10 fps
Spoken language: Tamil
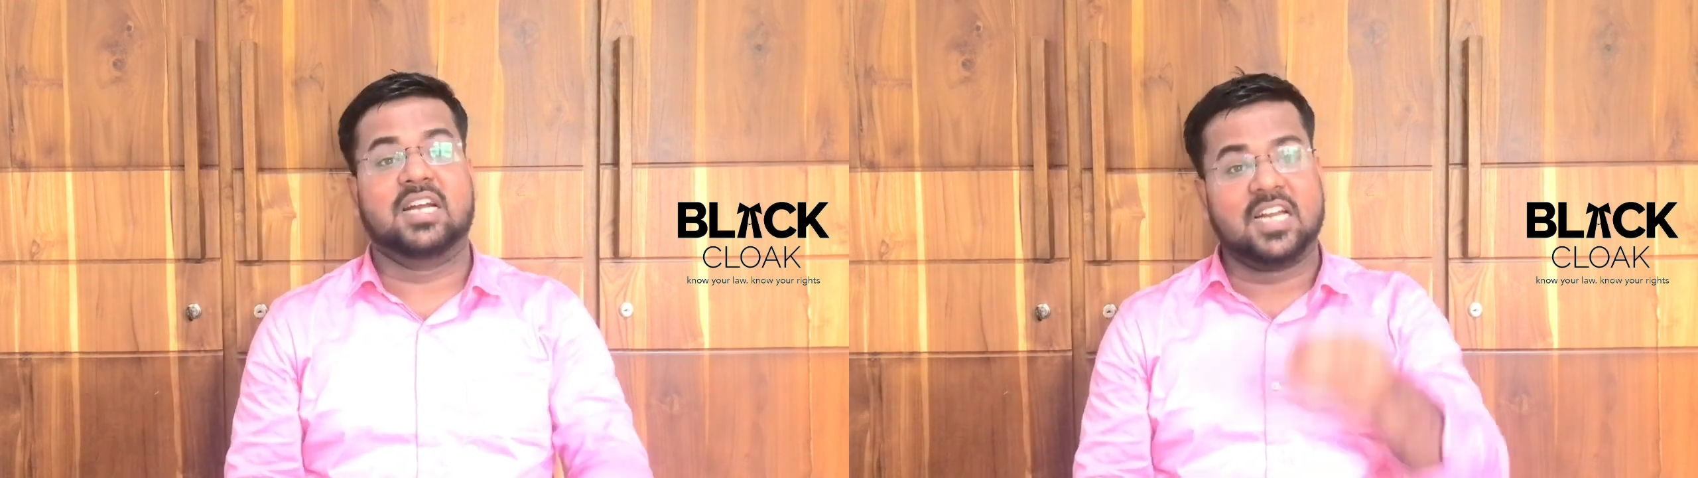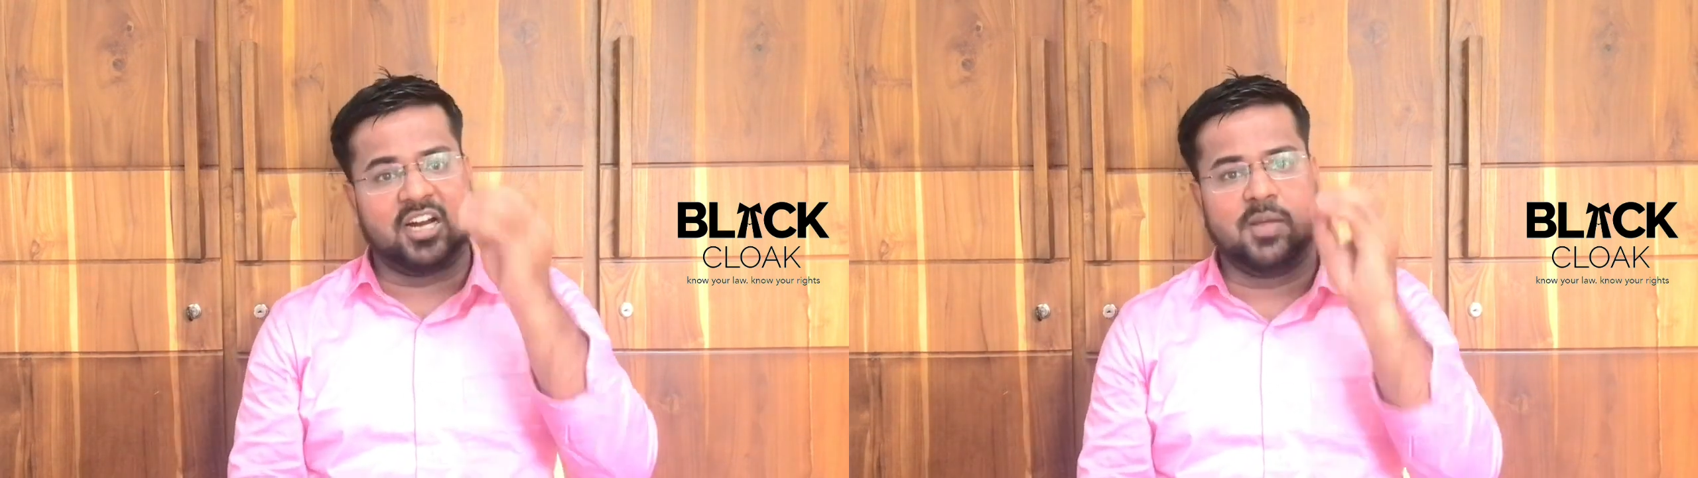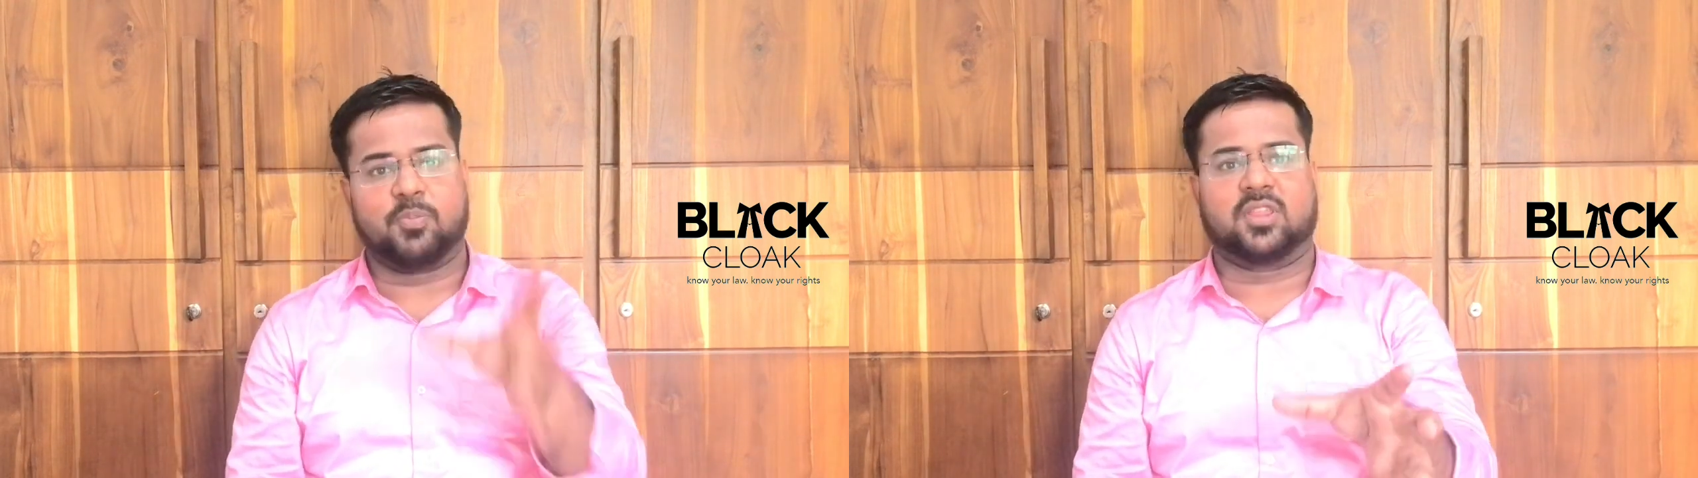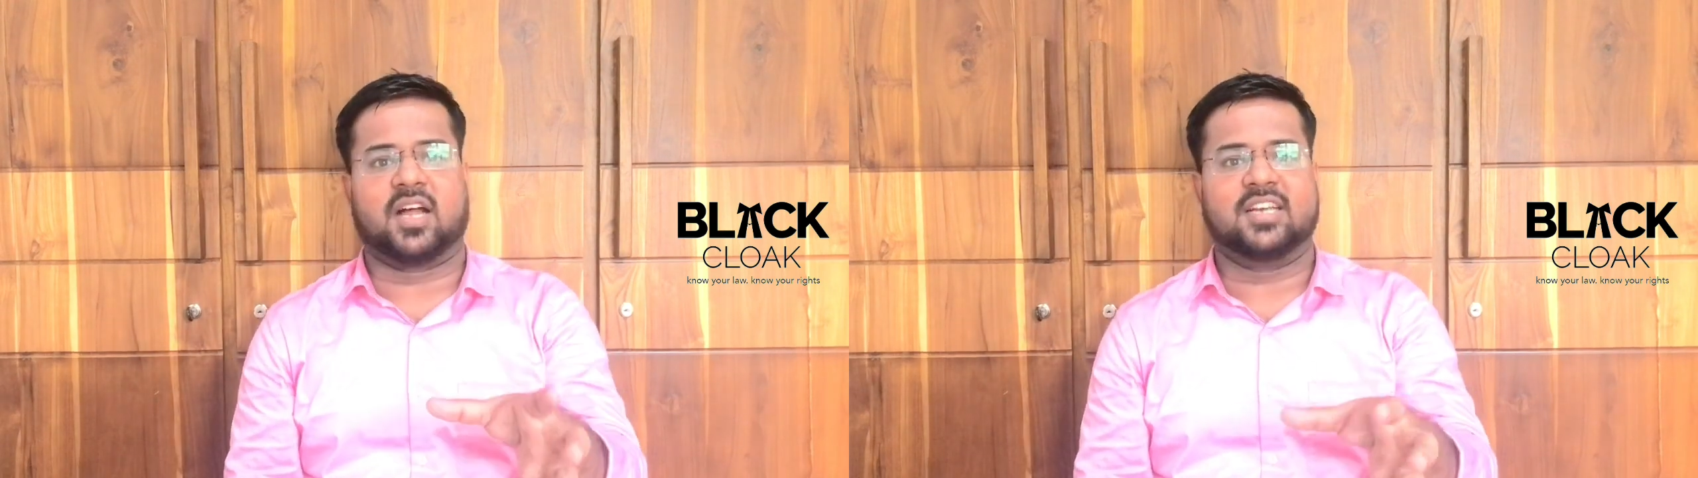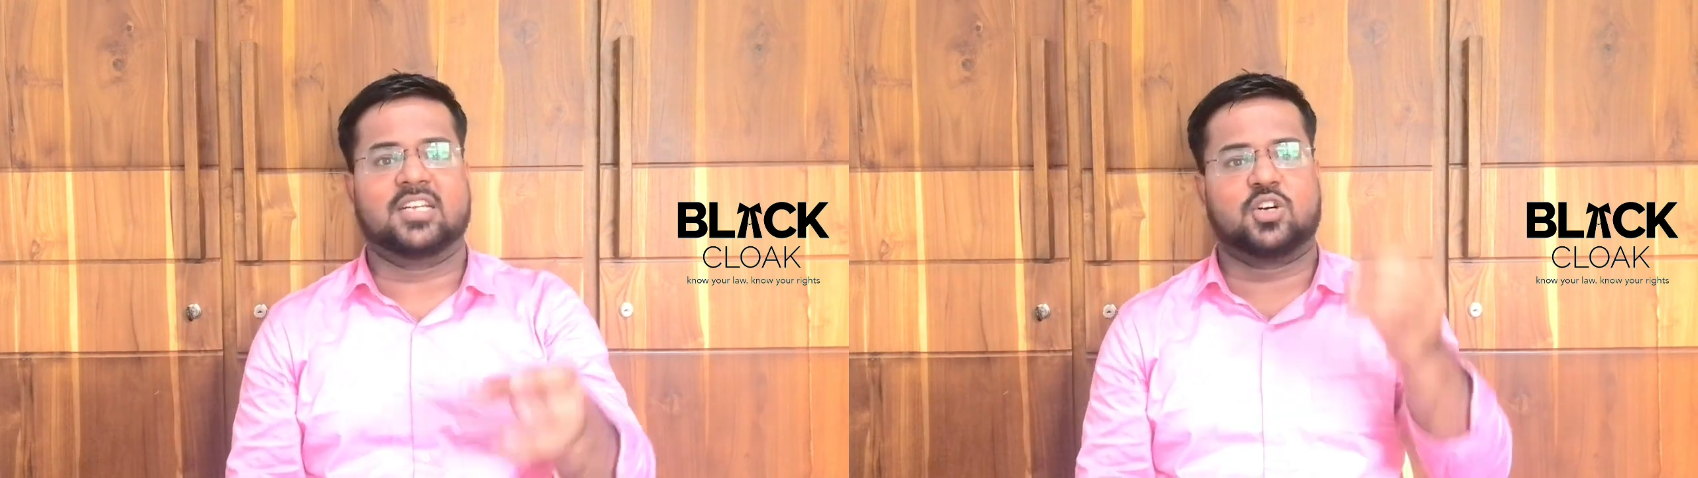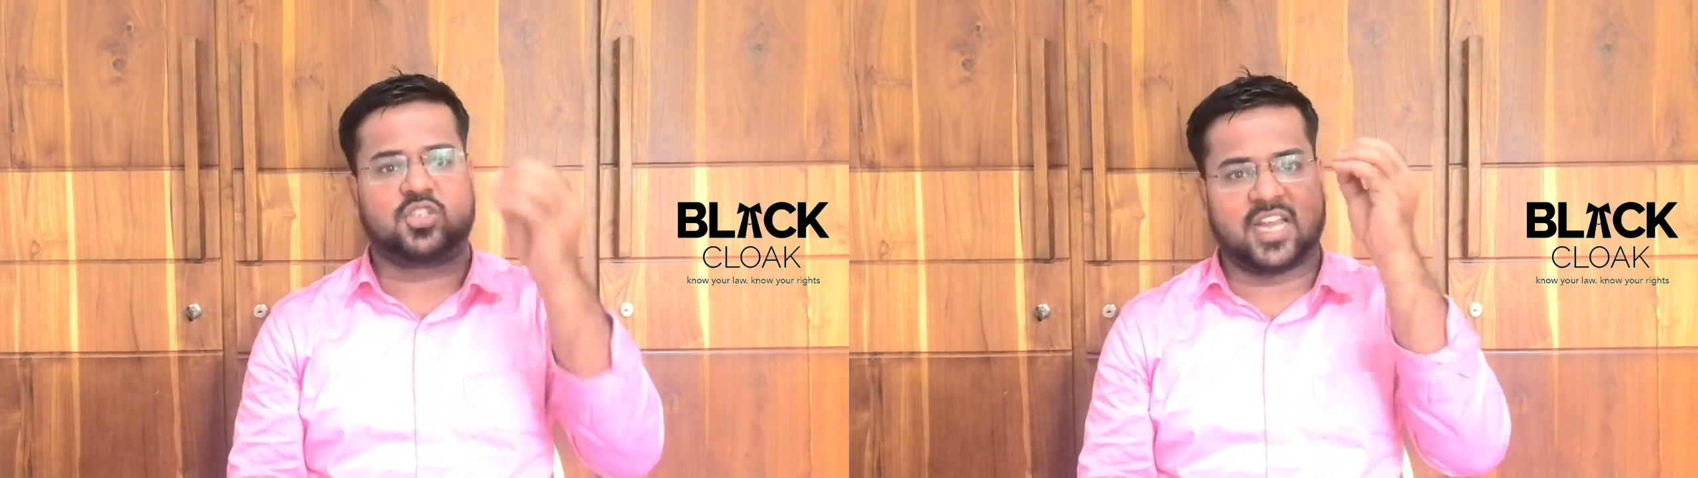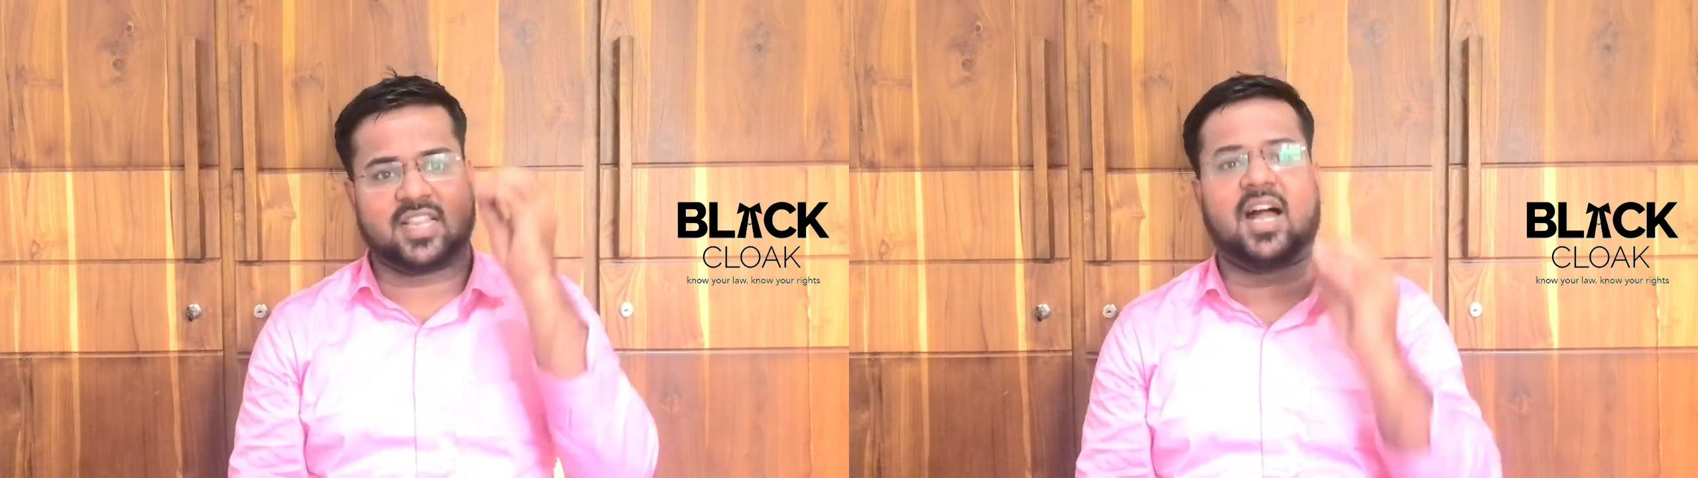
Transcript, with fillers: இனவழிப்பு தான் இனோசைட்